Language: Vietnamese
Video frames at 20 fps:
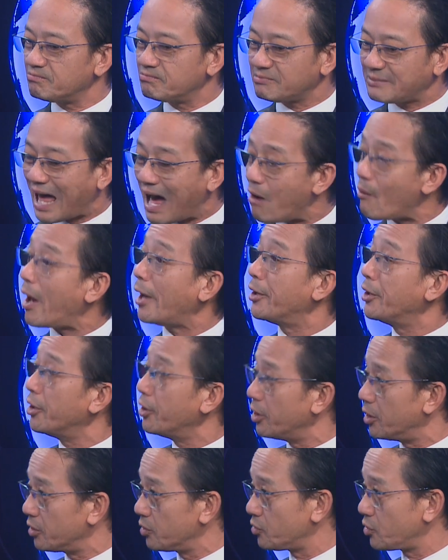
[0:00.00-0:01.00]
tạo ảnh
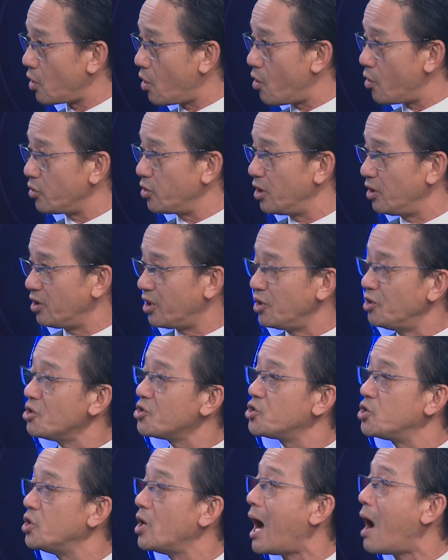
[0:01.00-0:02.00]
hưởng cho những cái
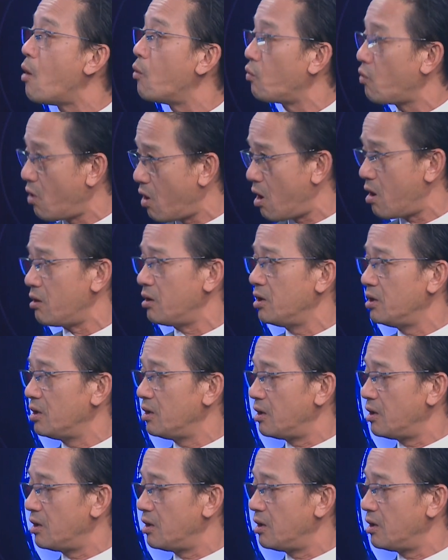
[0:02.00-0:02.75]
nước chư hầu của họ.